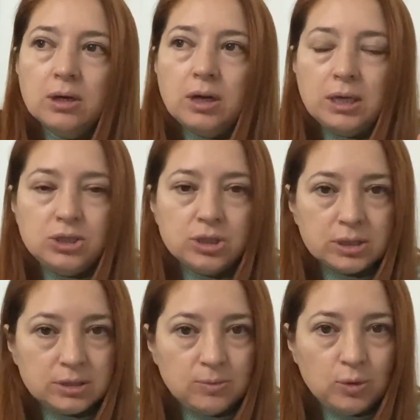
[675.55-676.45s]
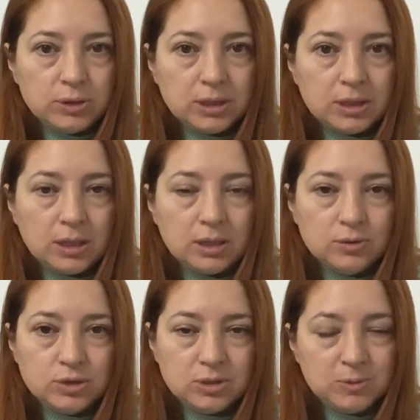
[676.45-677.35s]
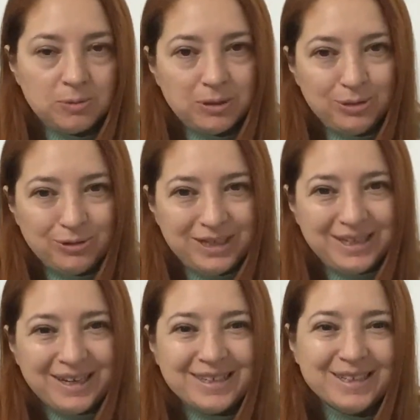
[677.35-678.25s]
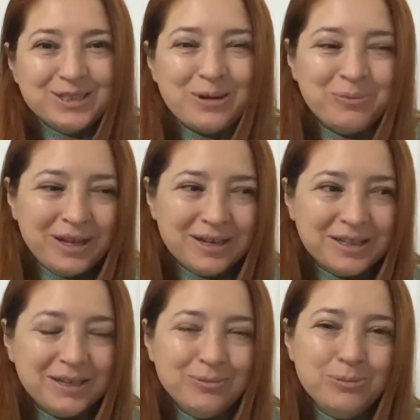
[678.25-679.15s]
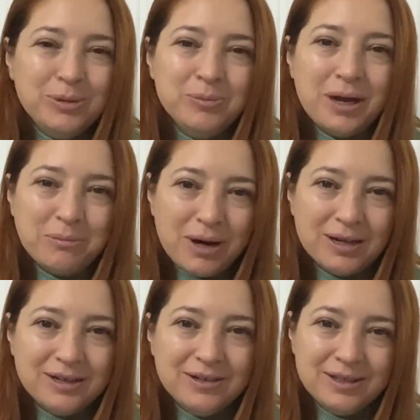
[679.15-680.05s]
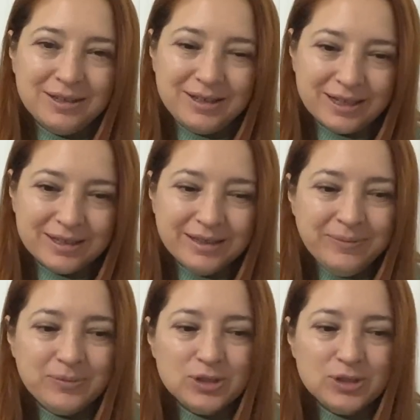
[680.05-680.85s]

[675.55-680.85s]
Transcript: Aliş'i aradım yolda giderken. Kocacığım dedim ben tuvalet kağıdı alacağım. Ne alayım? Bim'den bak istedi.